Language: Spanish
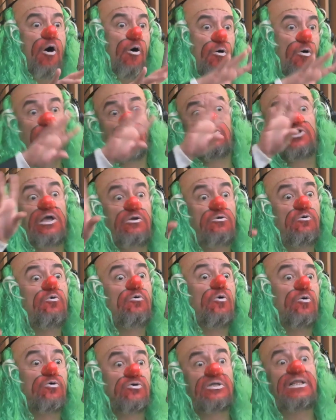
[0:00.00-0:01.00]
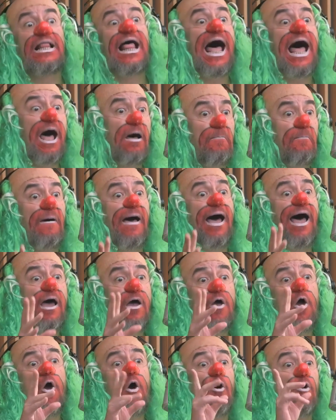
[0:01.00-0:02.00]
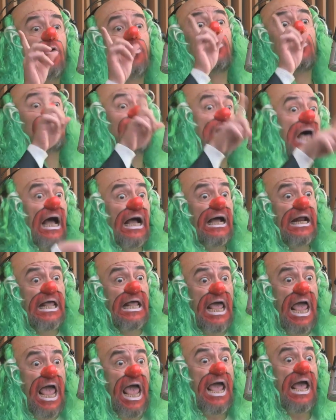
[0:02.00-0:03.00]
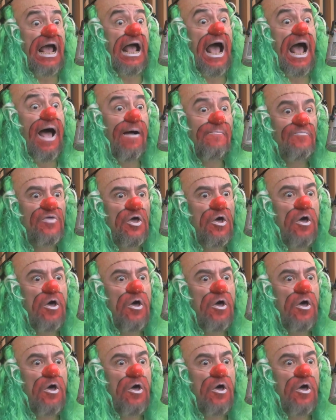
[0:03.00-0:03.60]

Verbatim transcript: o cosa yugoslava, o cosa griega,